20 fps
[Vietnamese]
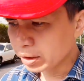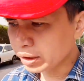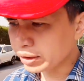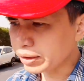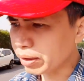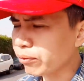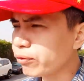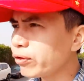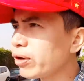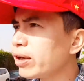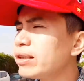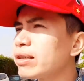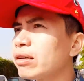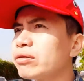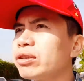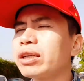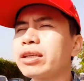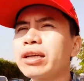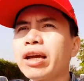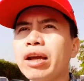Thì trong phiên
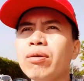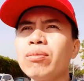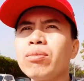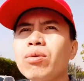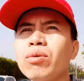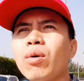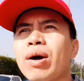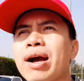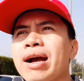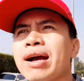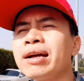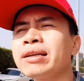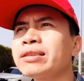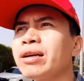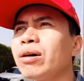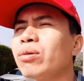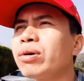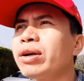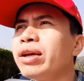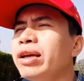giao dịch ngày hôm qua
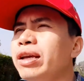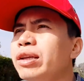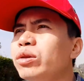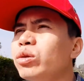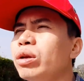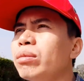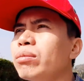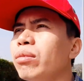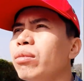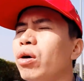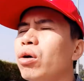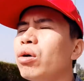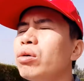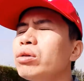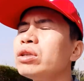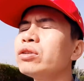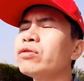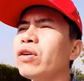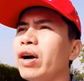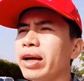sau khi tuyên
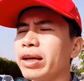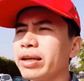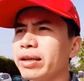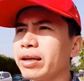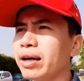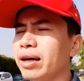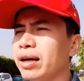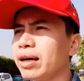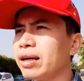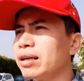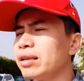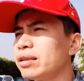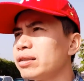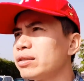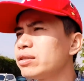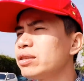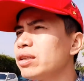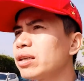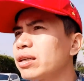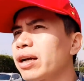bố như vậy
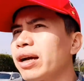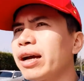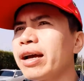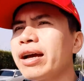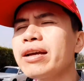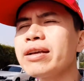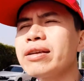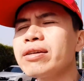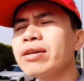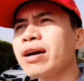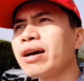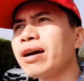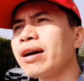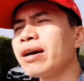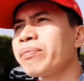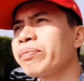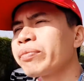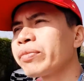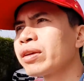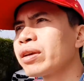uh, trước cái
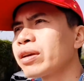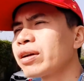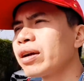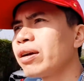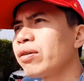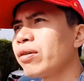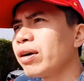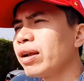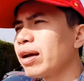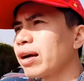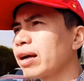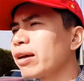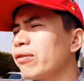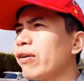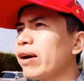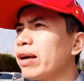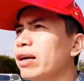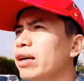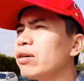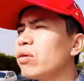uh, cái gọi là cái
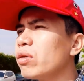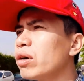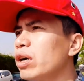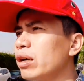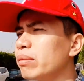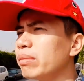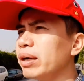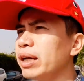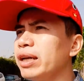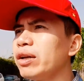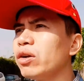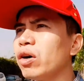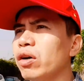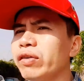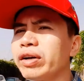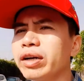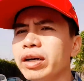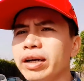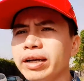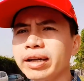phản ứng của người Mỹ
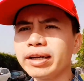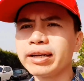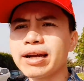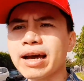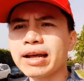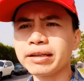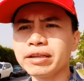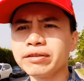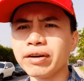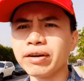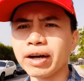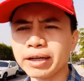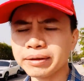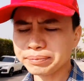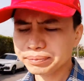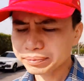đối với người Iran như vậy